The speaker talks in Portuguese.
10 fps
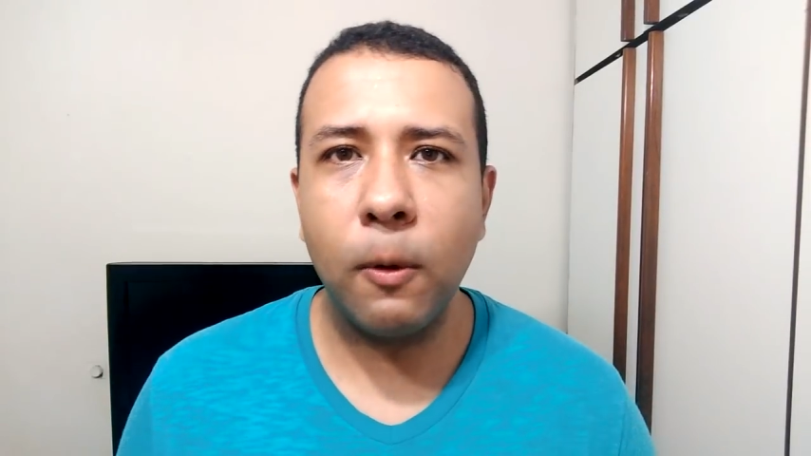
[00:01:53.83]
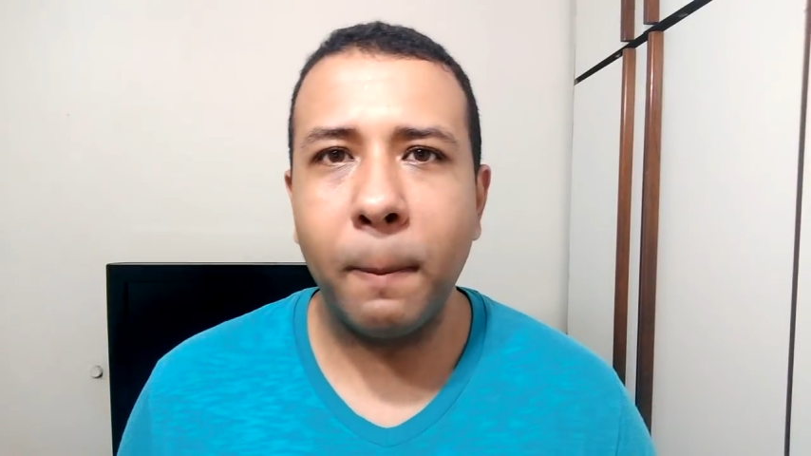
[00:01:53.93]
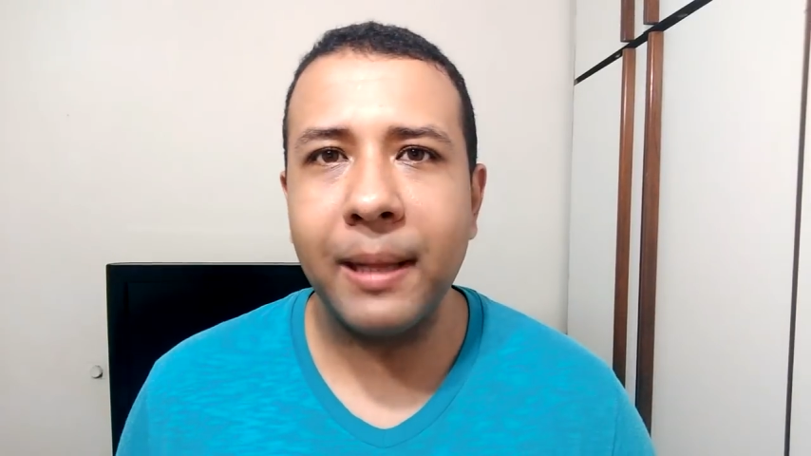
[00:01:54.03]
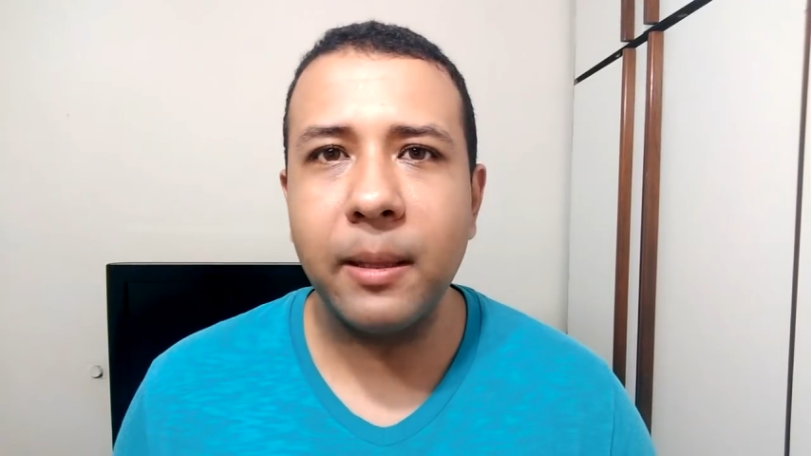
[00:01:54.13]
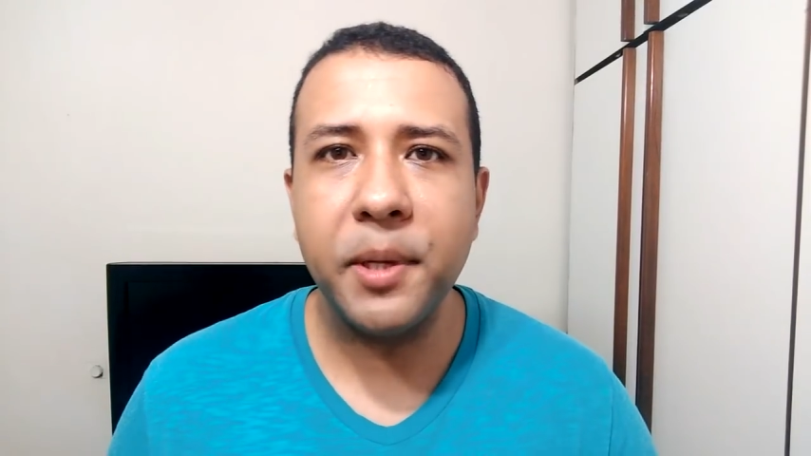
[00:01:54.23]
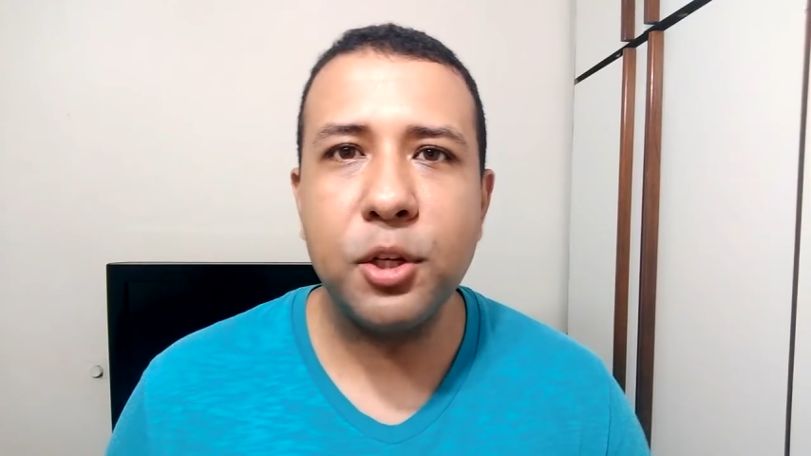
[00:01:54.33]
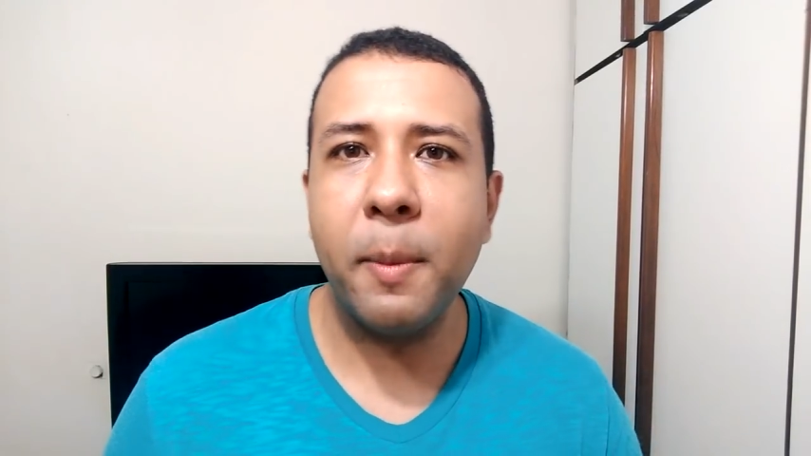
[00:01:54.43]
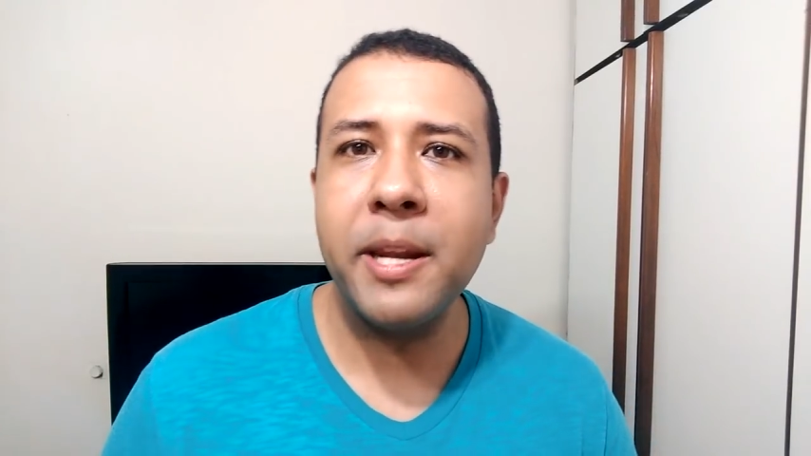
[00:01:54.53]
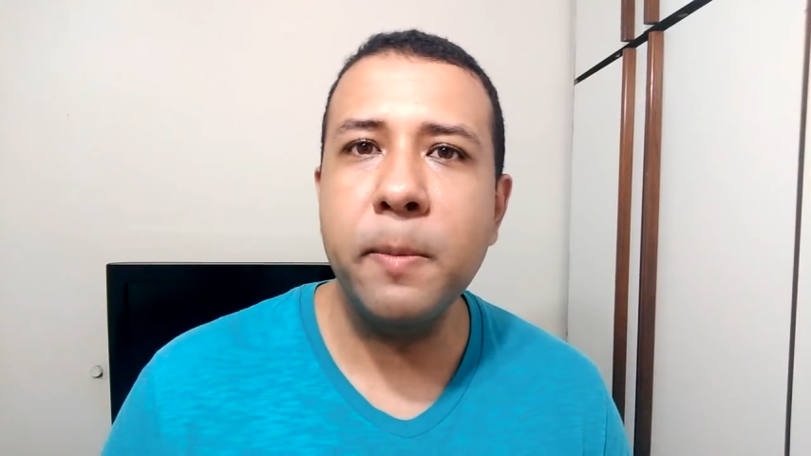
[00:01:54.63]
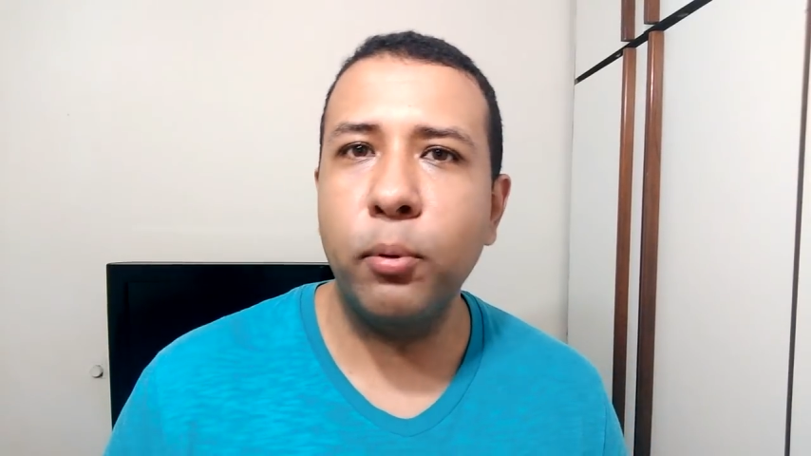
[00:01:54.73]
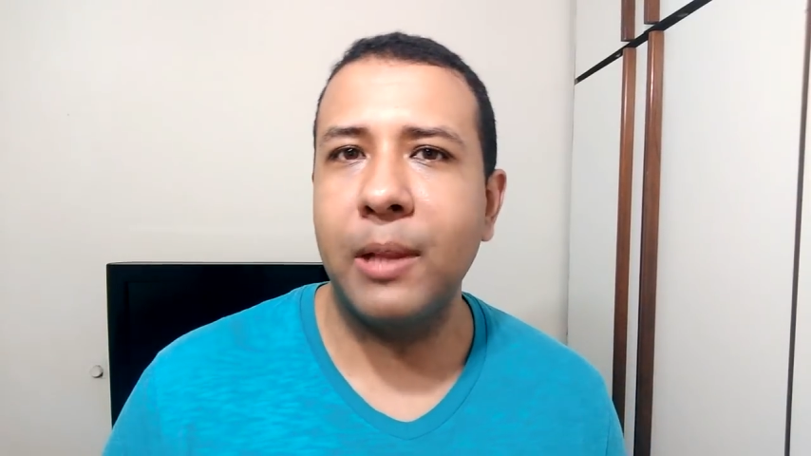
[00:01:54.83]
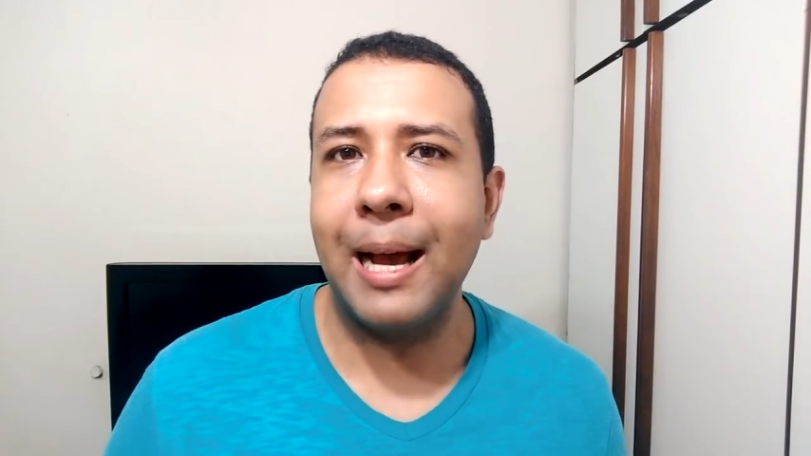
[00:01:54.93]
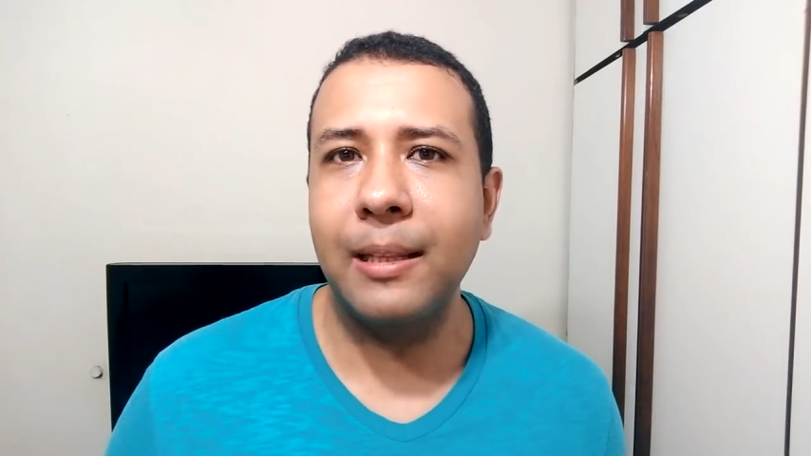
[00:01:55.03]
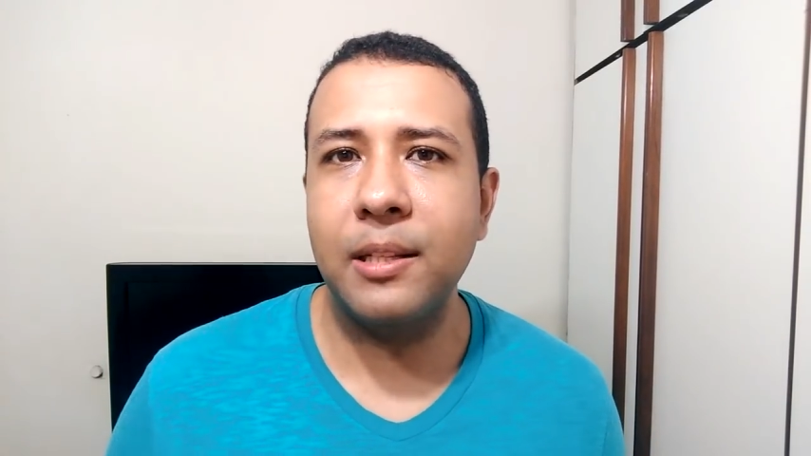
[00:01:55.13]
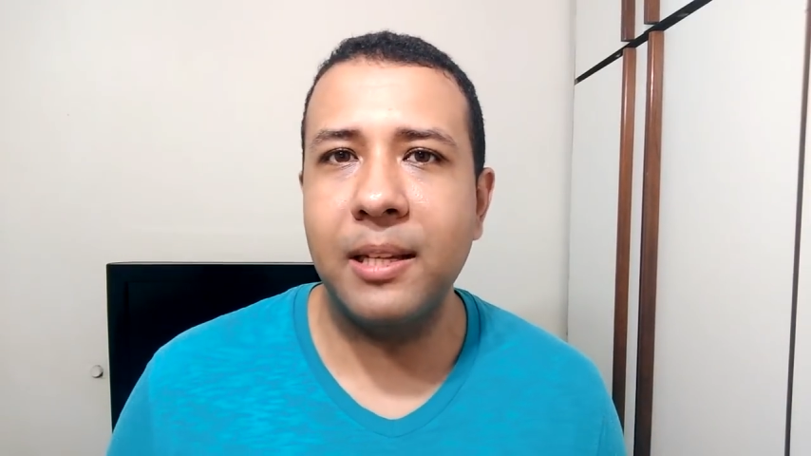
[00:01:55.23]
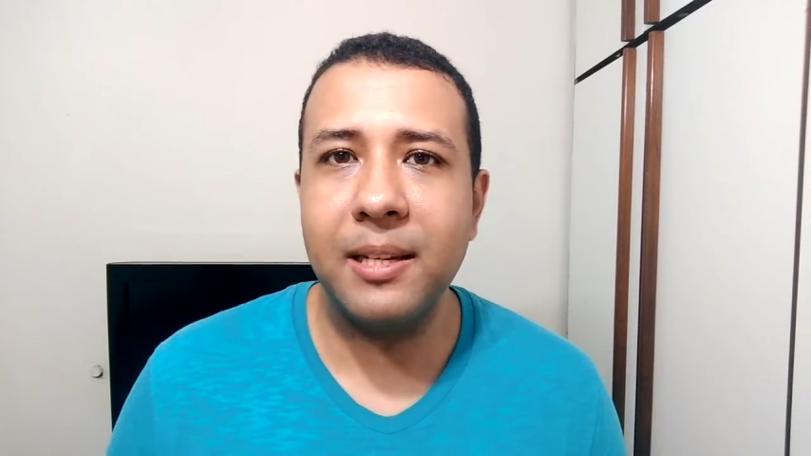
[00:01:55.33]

completamente manipuladas,